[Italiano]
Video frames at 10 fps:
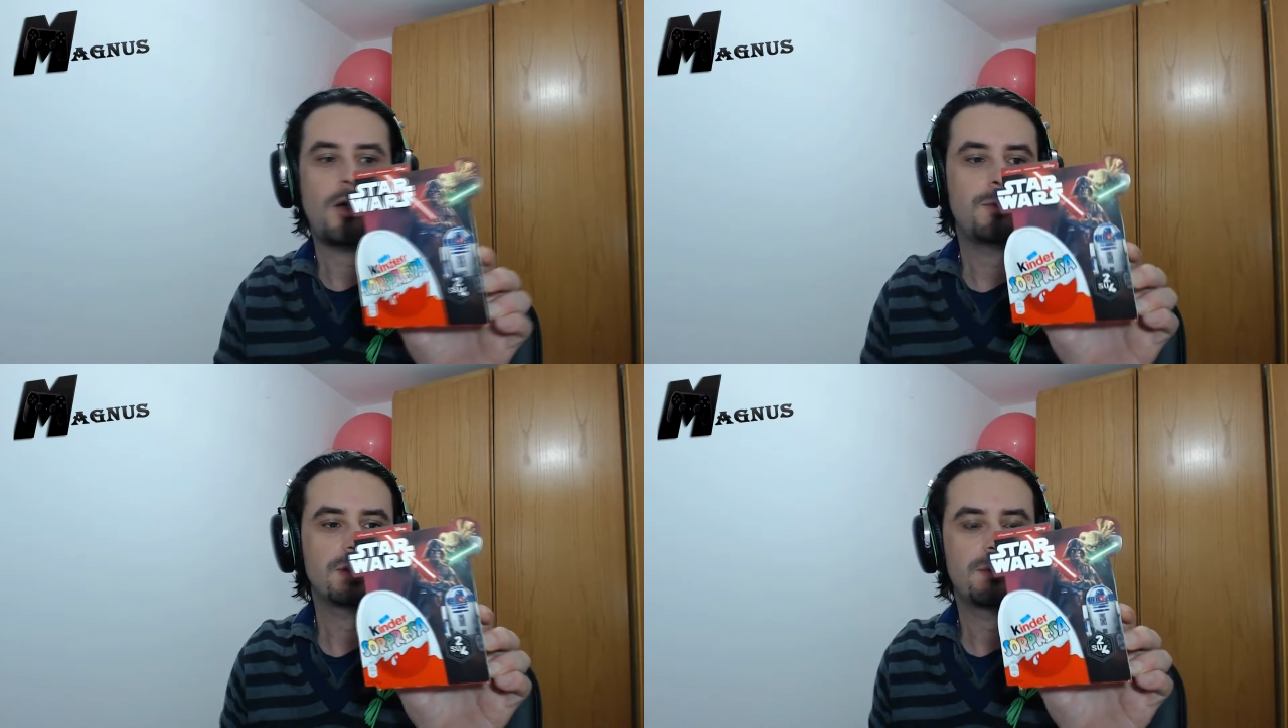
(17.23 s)

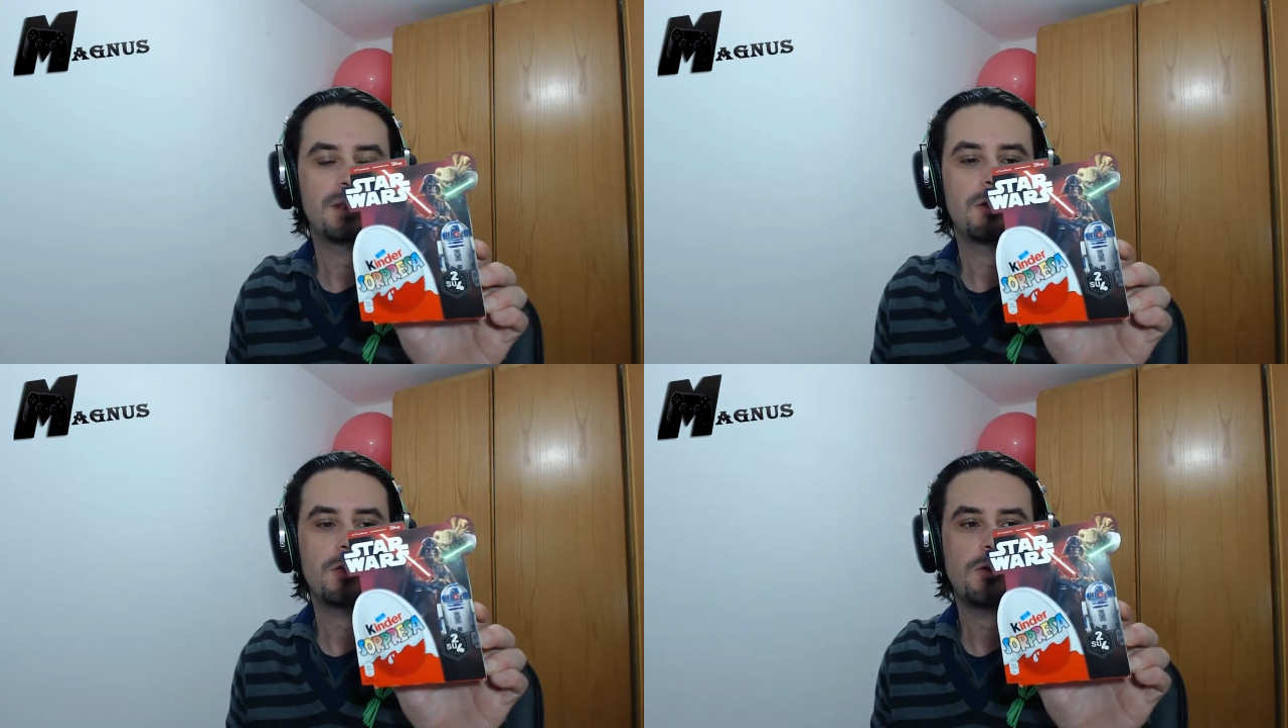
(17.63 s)
o
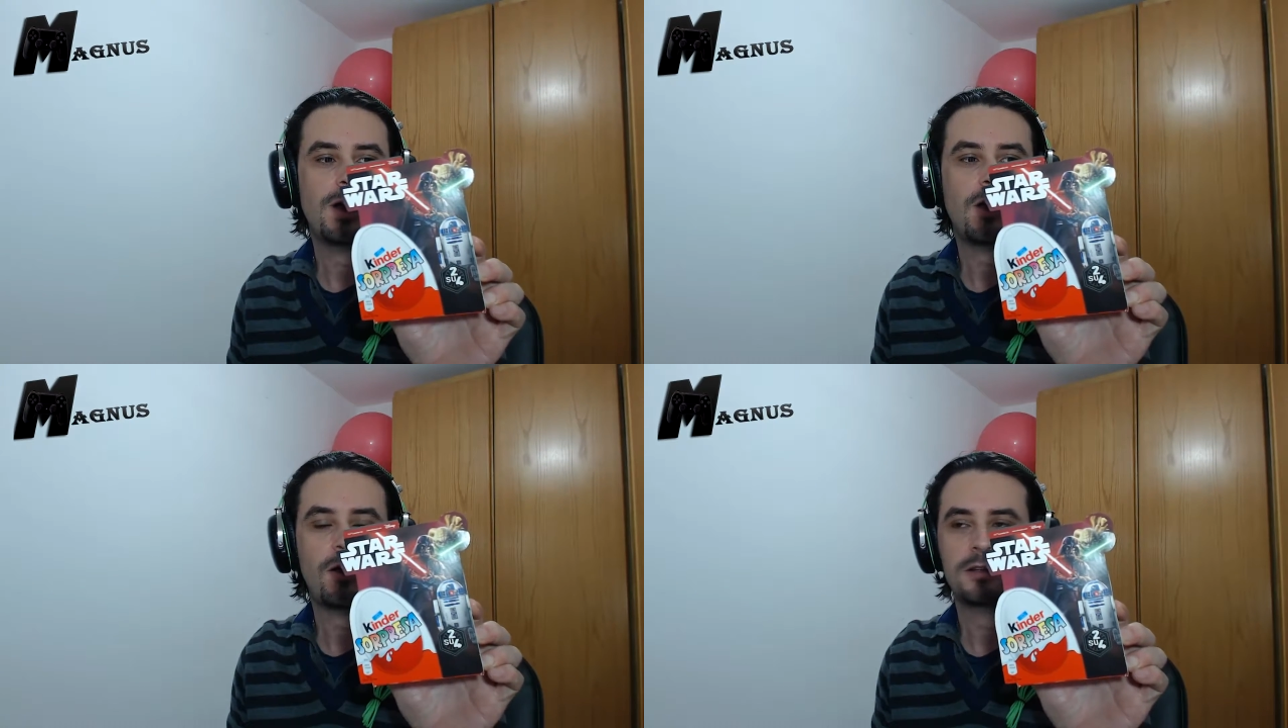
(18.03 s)
perlomeno io
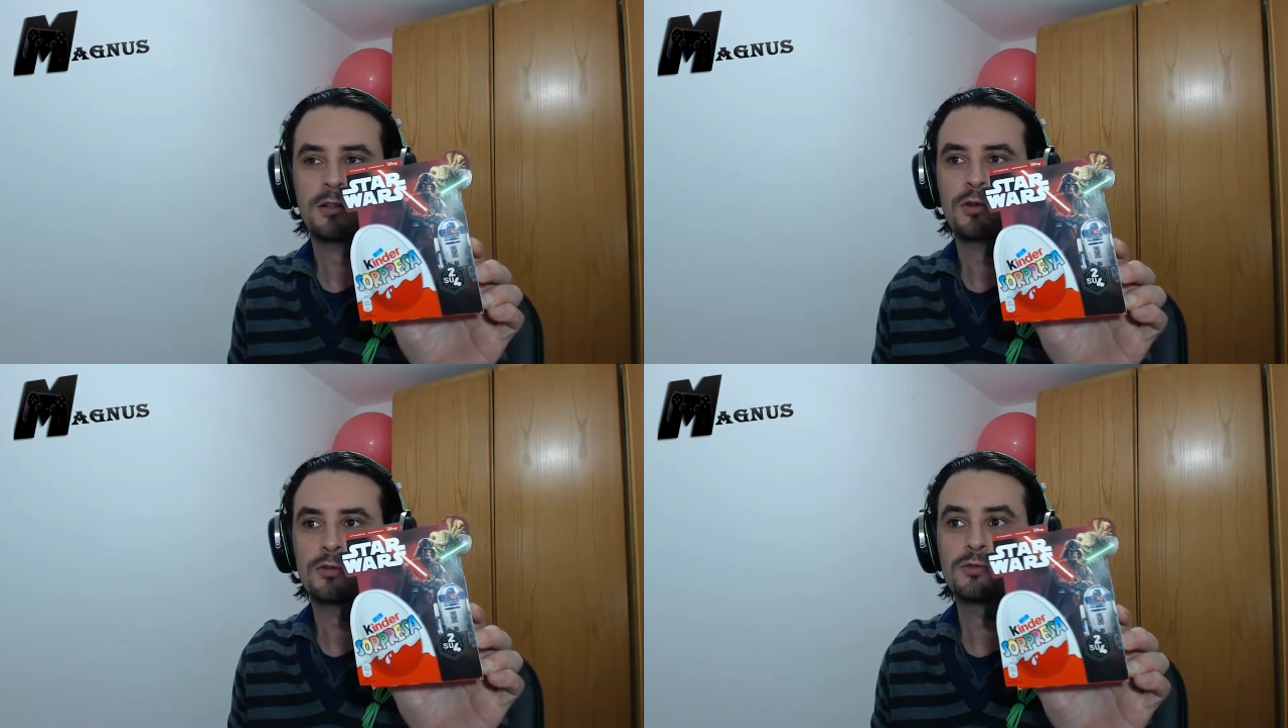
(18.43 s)
ancora
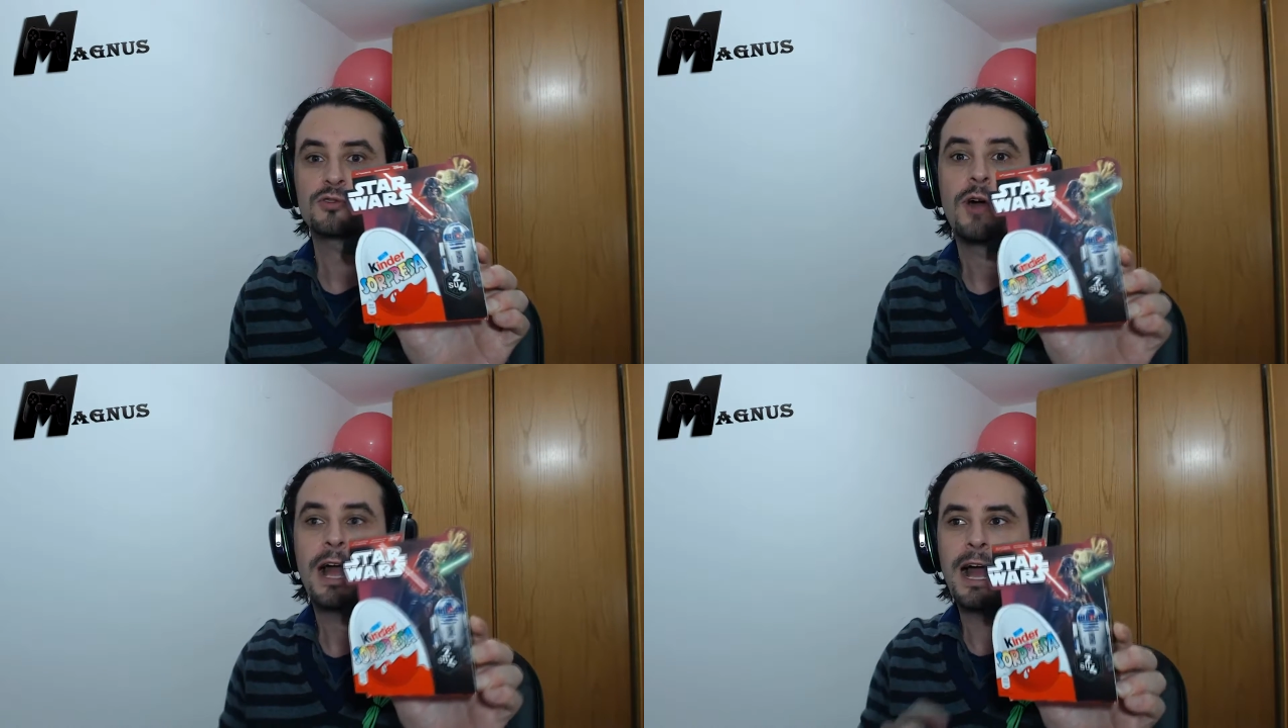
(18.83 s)
non lo
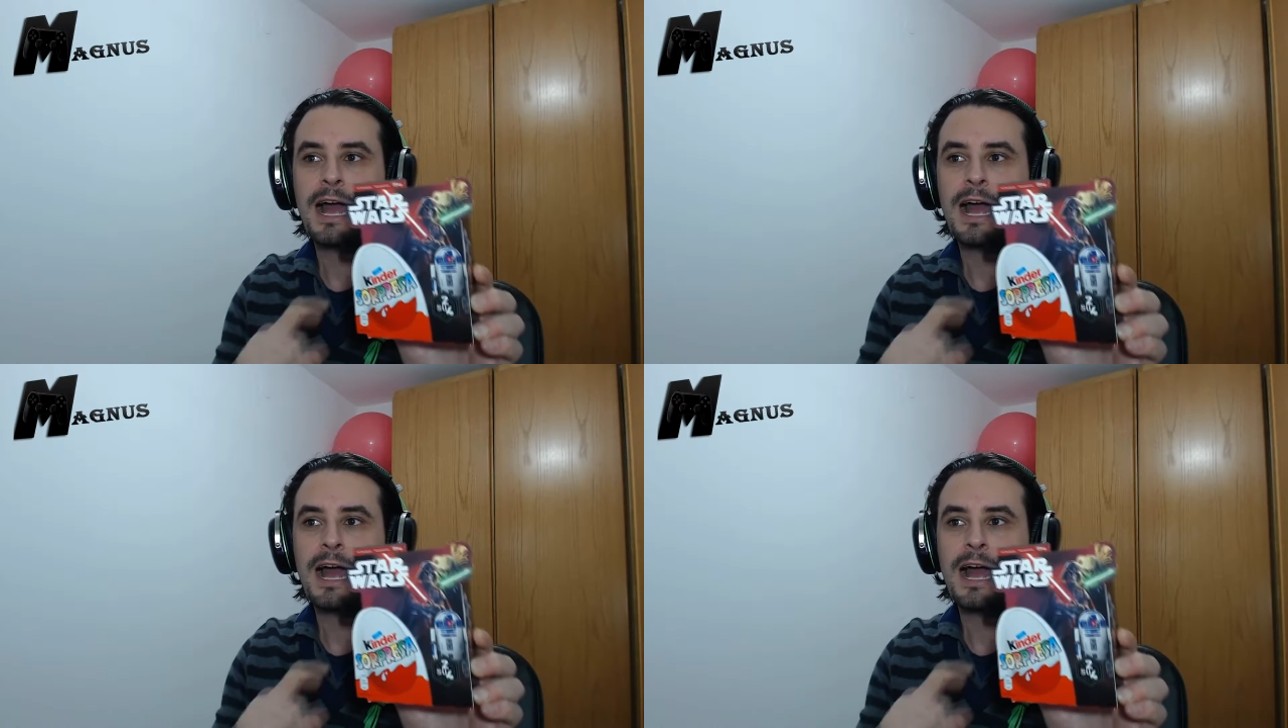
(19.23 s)
conosco